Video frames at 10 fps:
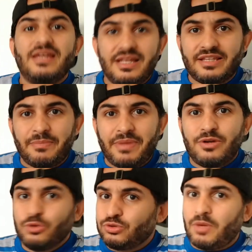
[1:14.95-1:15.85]
e também
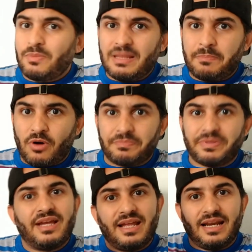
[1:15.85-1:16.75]
no Tomada Pop,
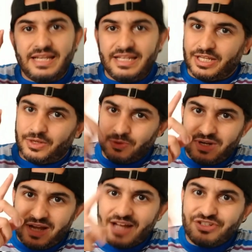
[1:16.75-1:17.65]
link no
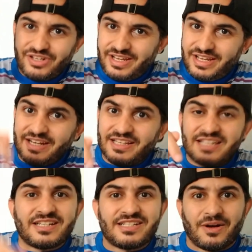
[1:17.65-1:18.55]
card e na
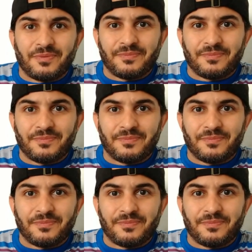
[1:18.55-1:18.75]
descrição.